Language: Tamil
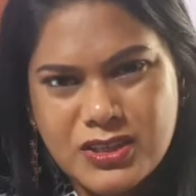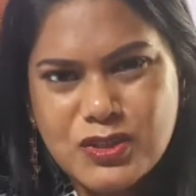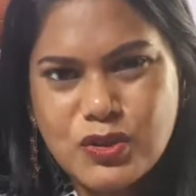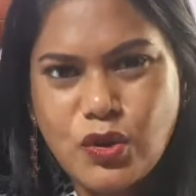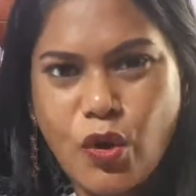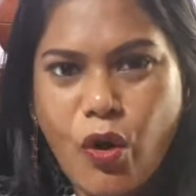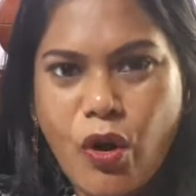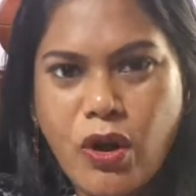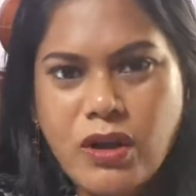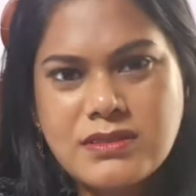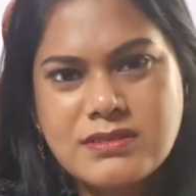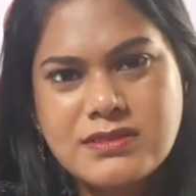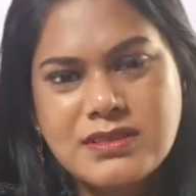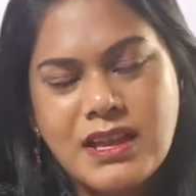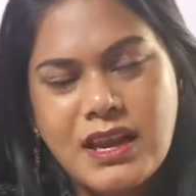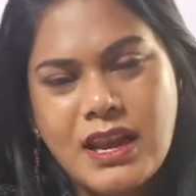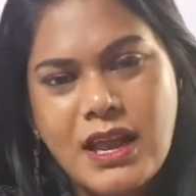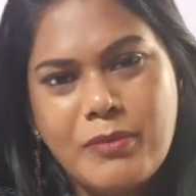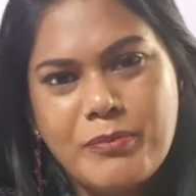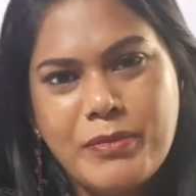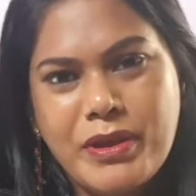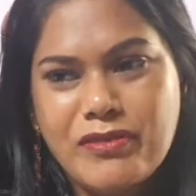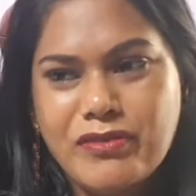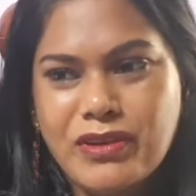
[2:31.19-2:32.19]
டாக்ஸ்
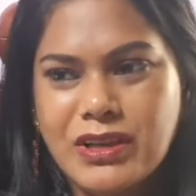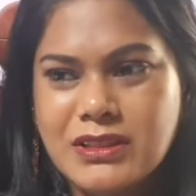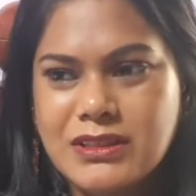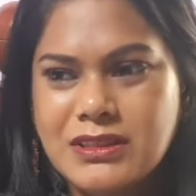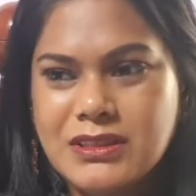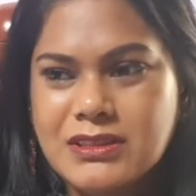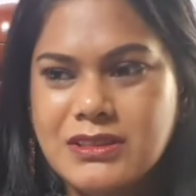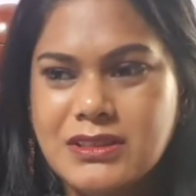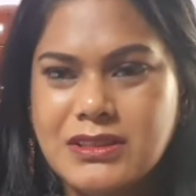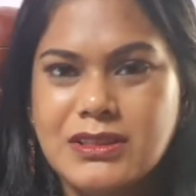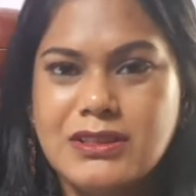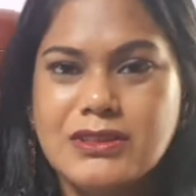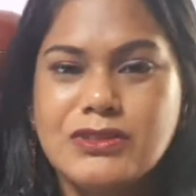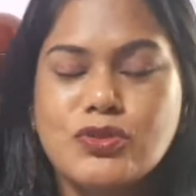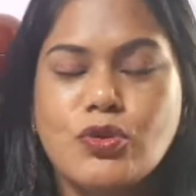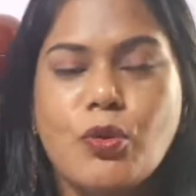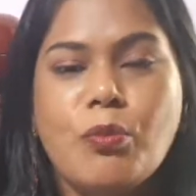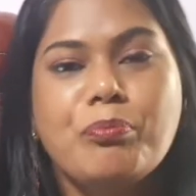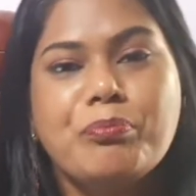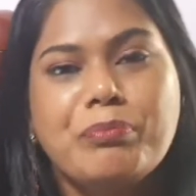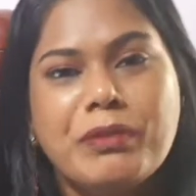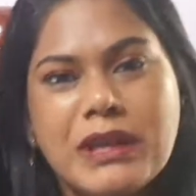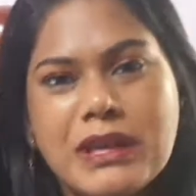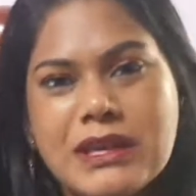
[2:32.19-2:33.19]
எல்லாமே வந்தது ஸோ
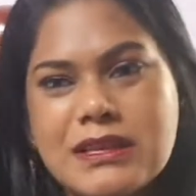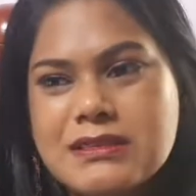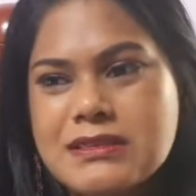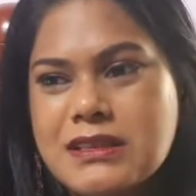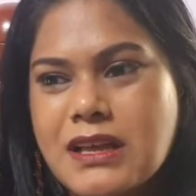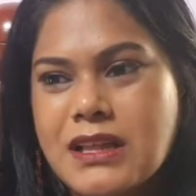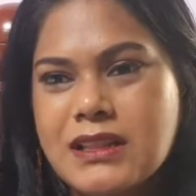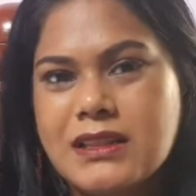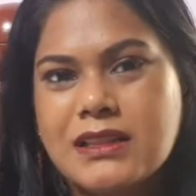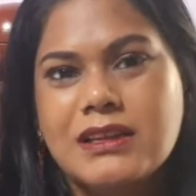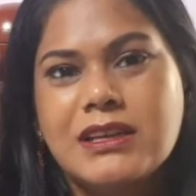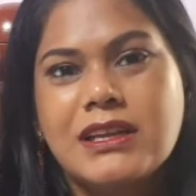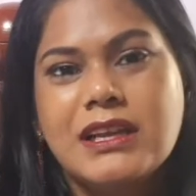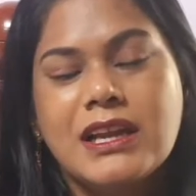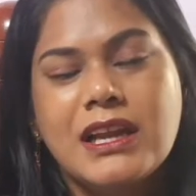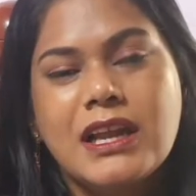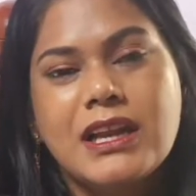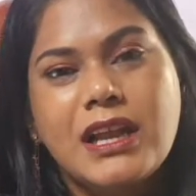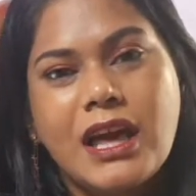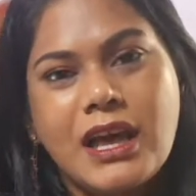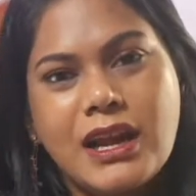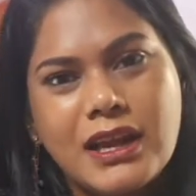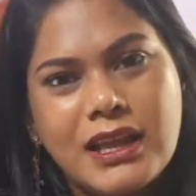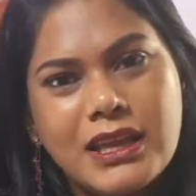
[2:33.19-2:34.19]
ப்ளீஸ் அதை ஏன்னா
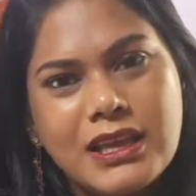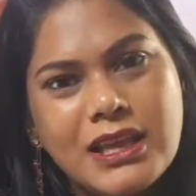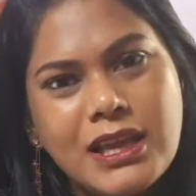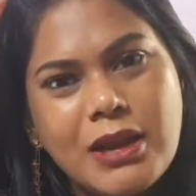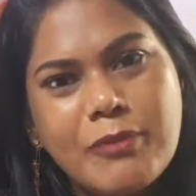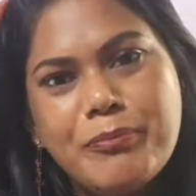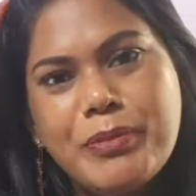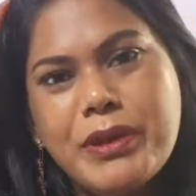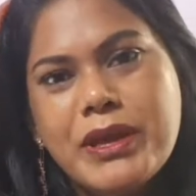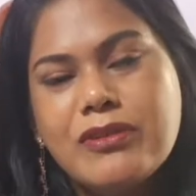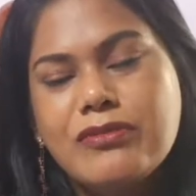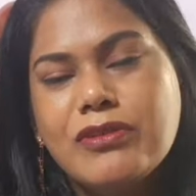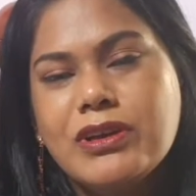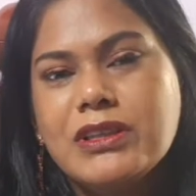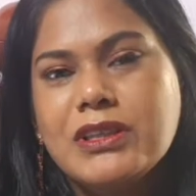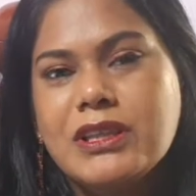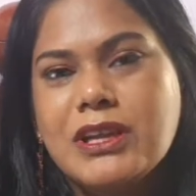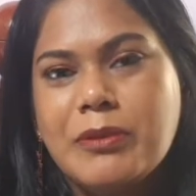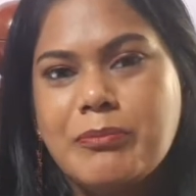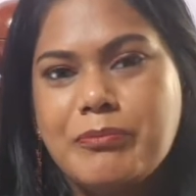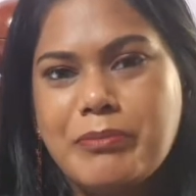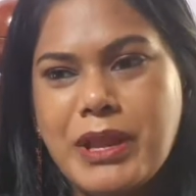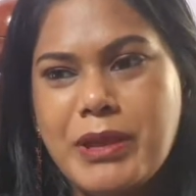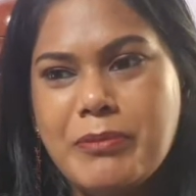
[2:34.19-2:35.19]
நிறைய பேர் வந்து
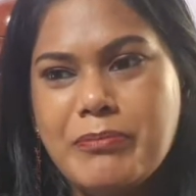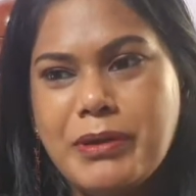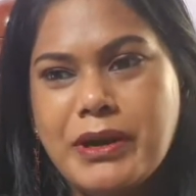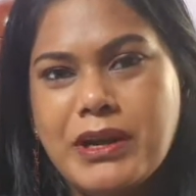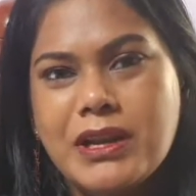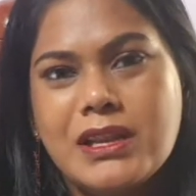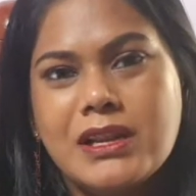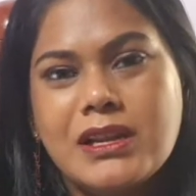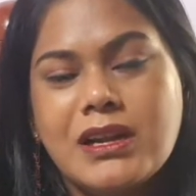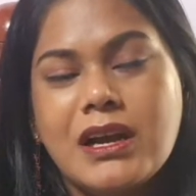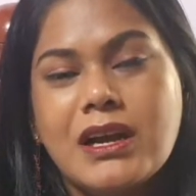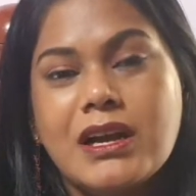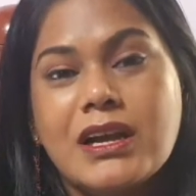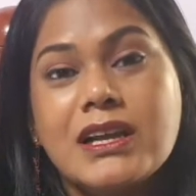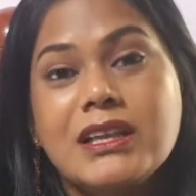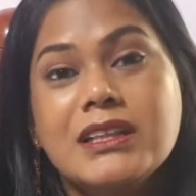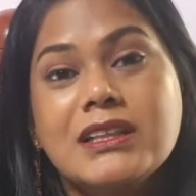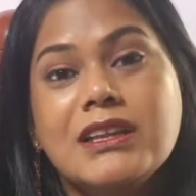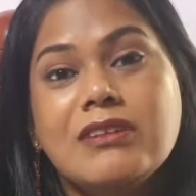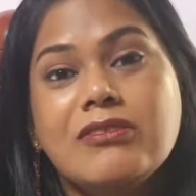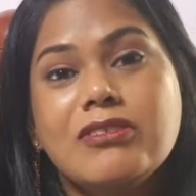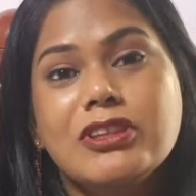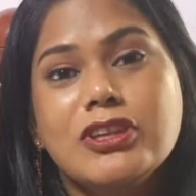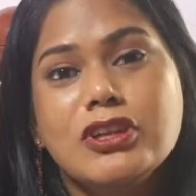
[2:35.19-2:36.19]
ரிப்ளை பண்ணியிருக்காங்க
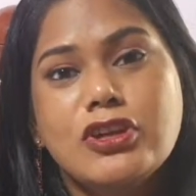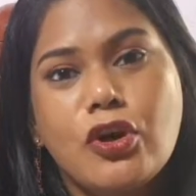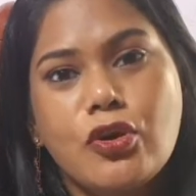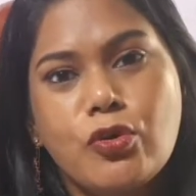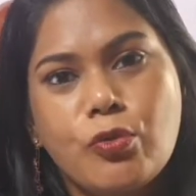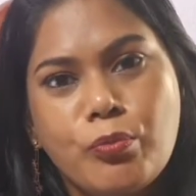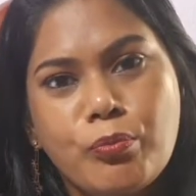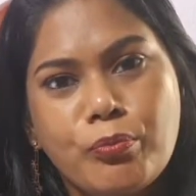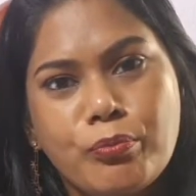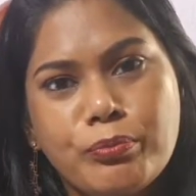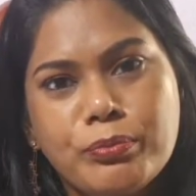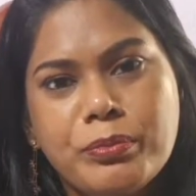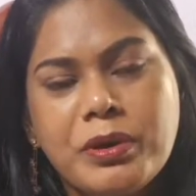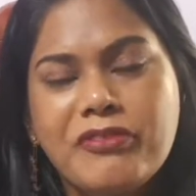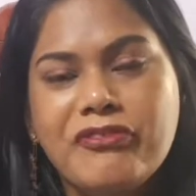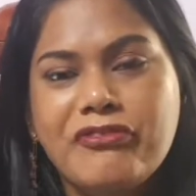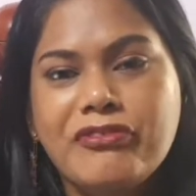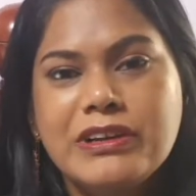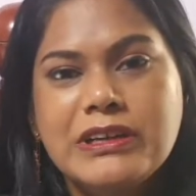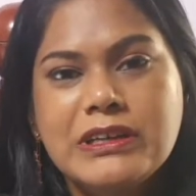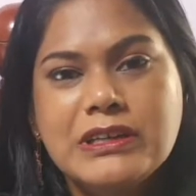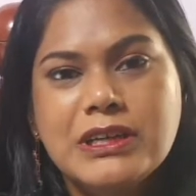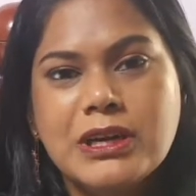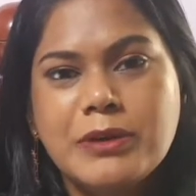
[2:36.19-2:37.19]
இதில் வந்து நான் ரொம்ப
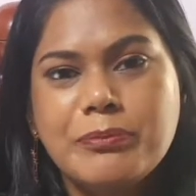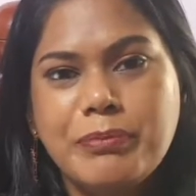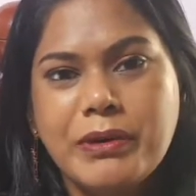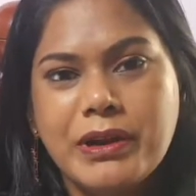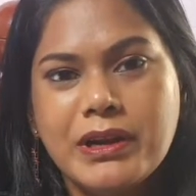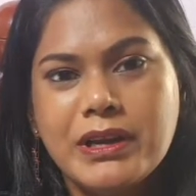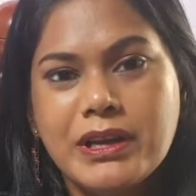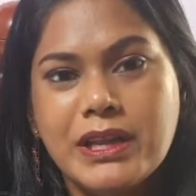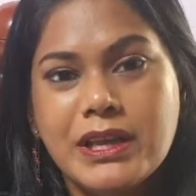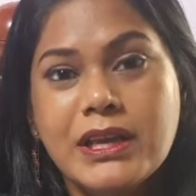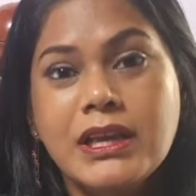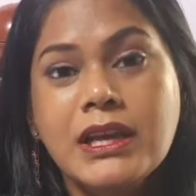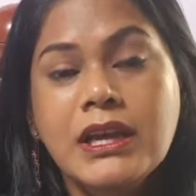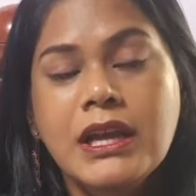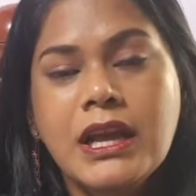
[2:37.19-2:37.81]
ஃபில்டர் பண்ணி